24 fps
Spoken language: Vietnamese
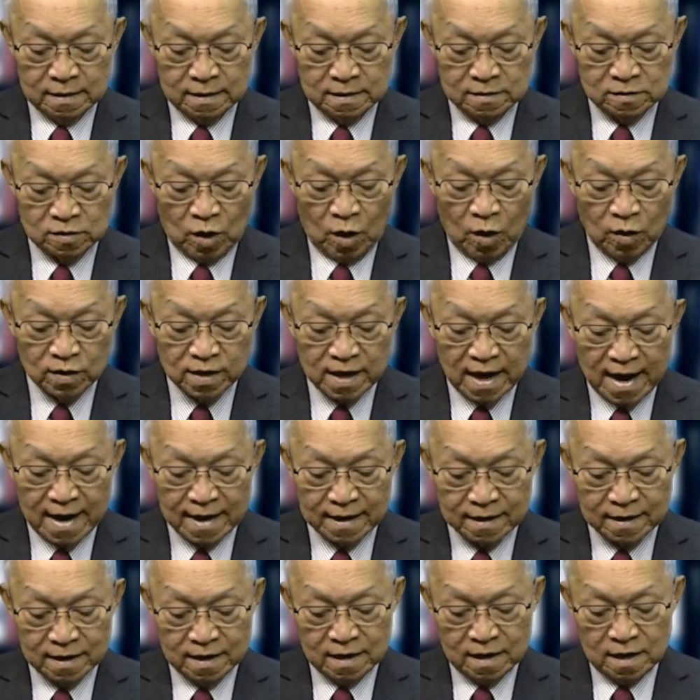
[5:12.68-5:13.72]
rõ ràng
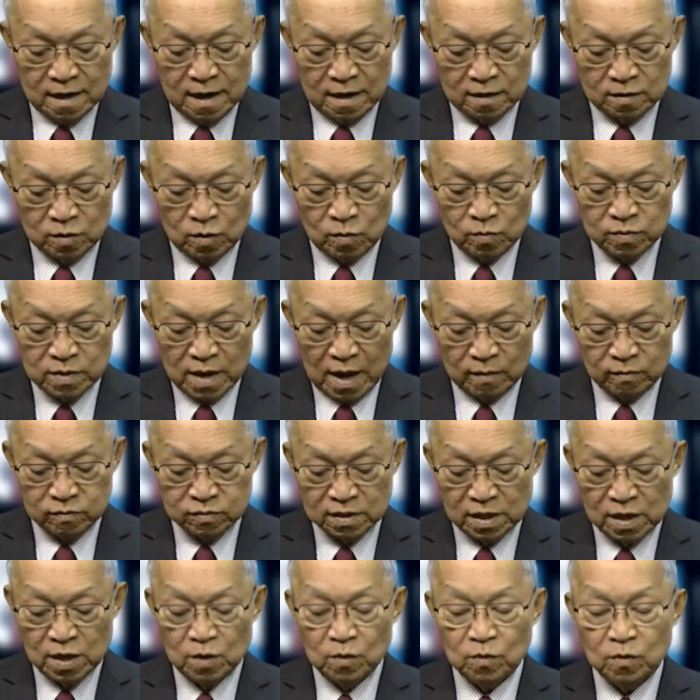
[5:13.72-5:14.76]
Trung Cộng
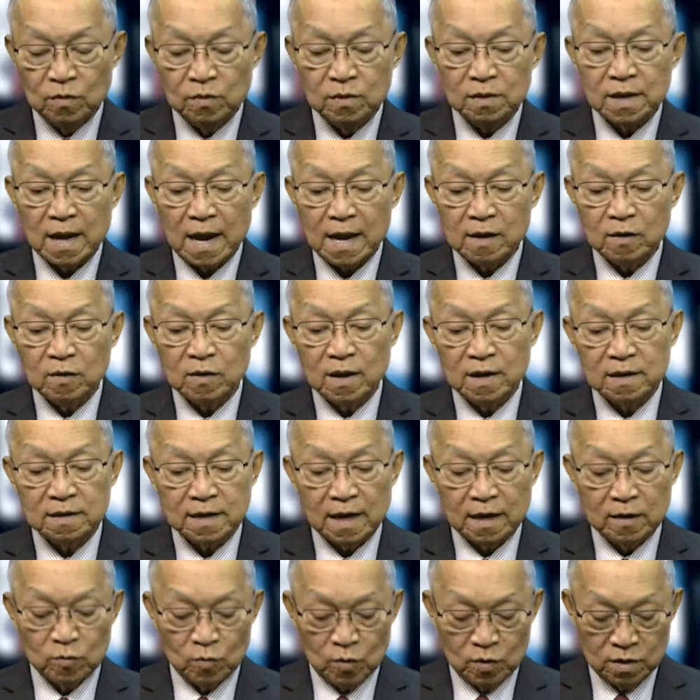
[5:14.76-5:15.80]
thiếu các
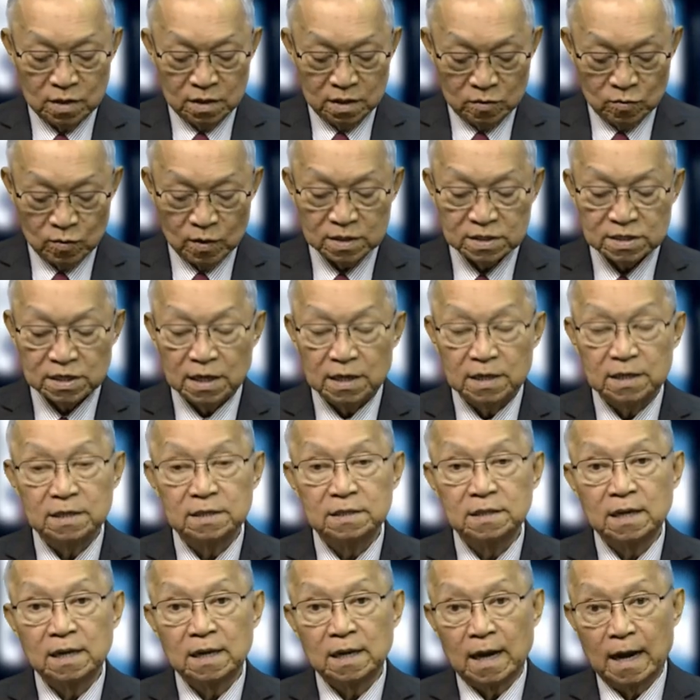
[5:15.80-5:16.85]
căn cứ quân sự
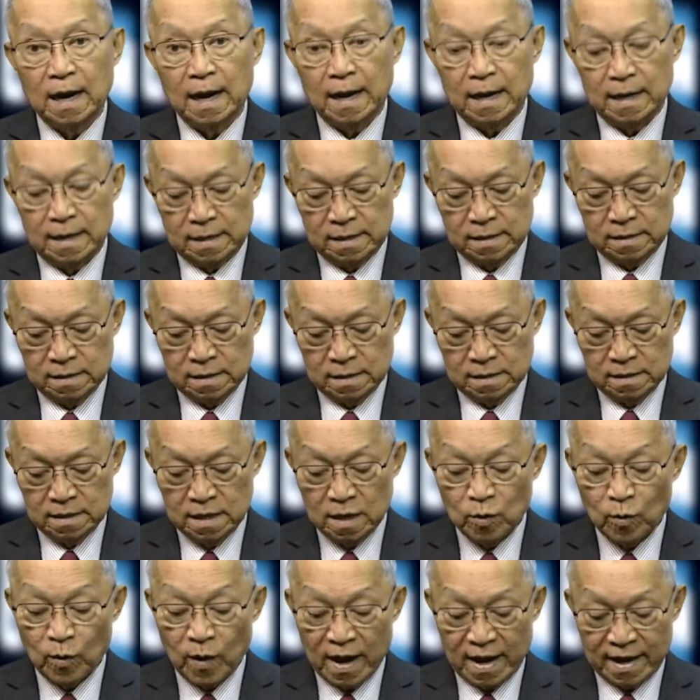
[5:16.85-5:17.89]
ở nước
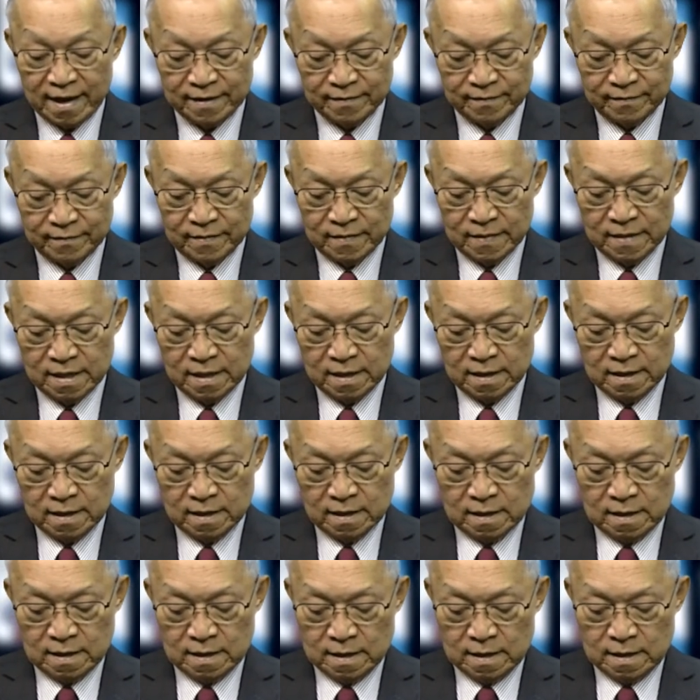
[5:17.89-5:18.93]
ngoài.
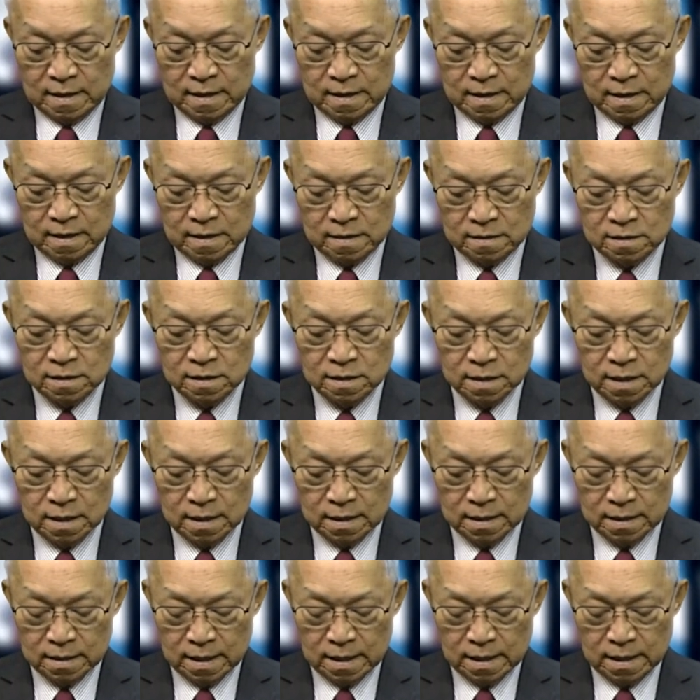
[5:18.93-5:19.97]
Trước
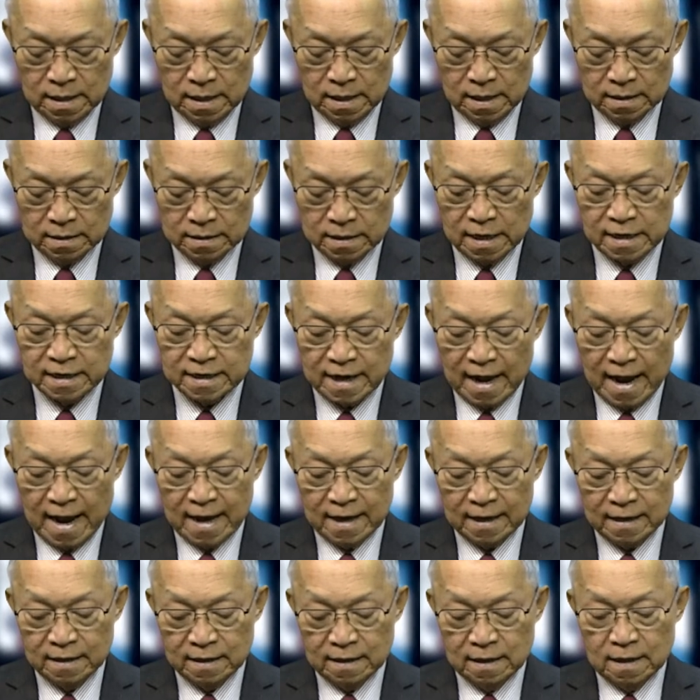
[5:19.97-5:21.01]
cái tình
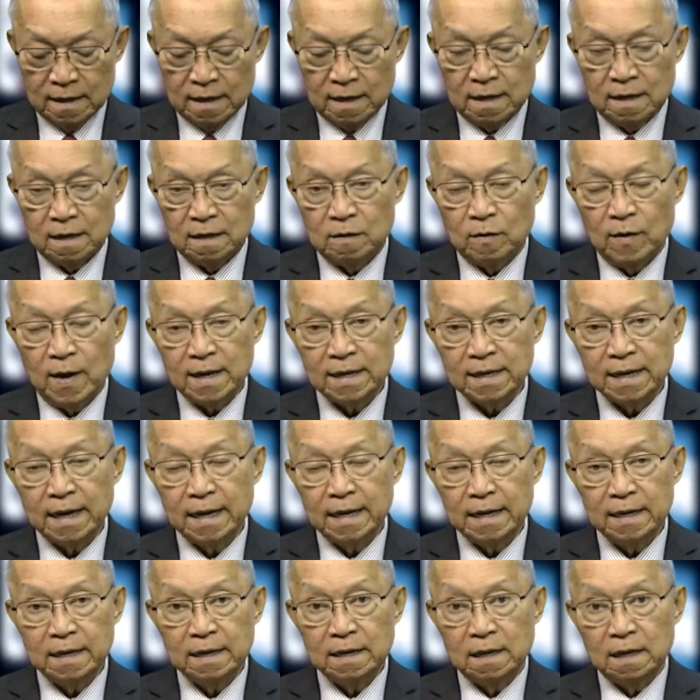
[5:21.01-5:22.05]
trạng Hoa
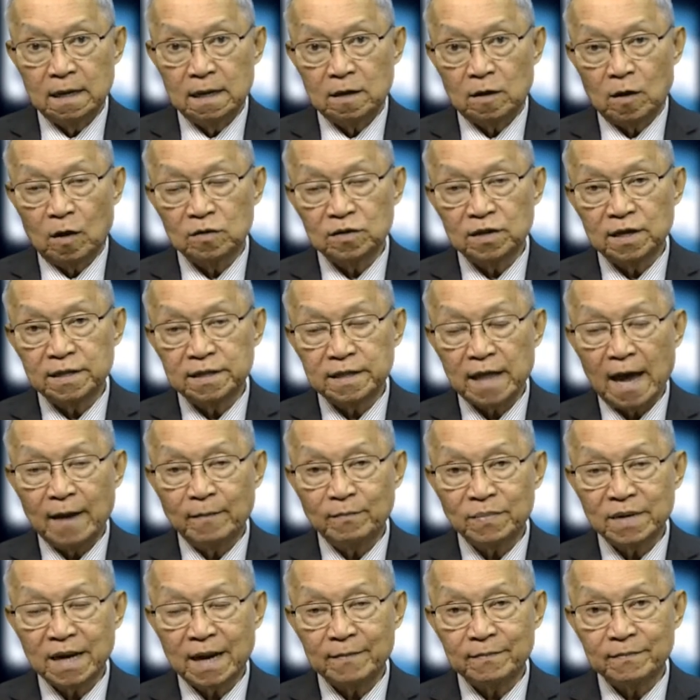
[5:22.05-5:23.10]
Kỳ có tới
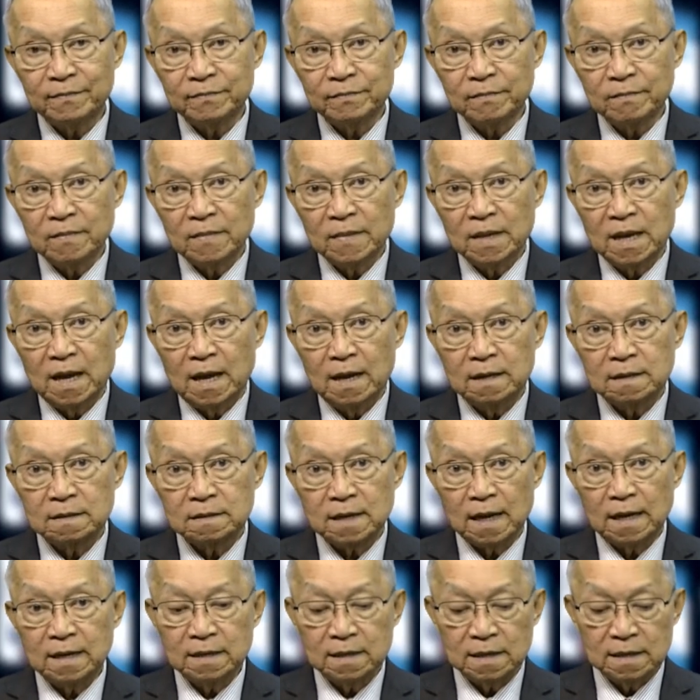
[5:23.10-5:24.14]
800
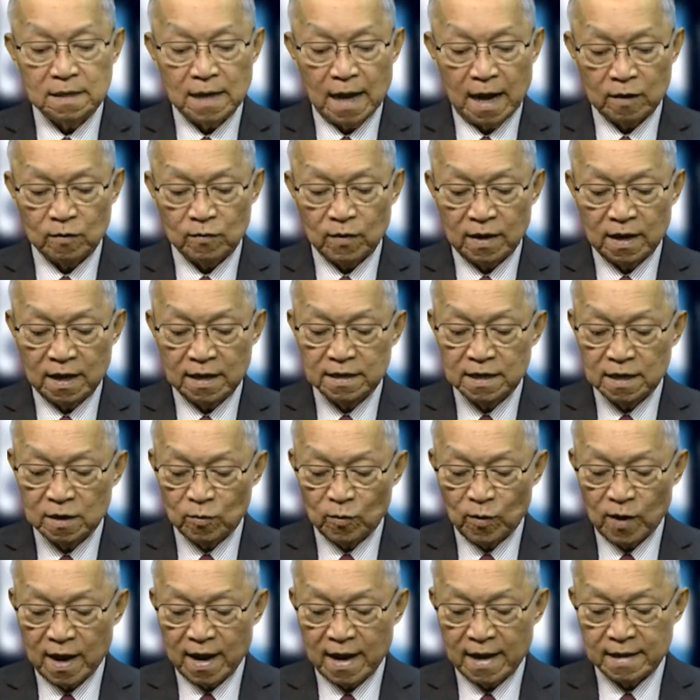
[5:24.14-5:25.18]
căn cứ hải quân ở nước
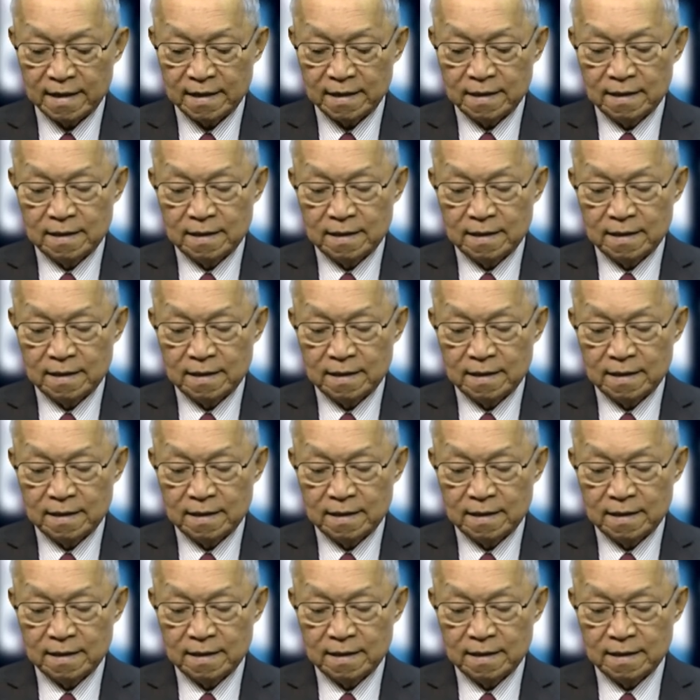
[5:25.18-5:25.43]
ngoài,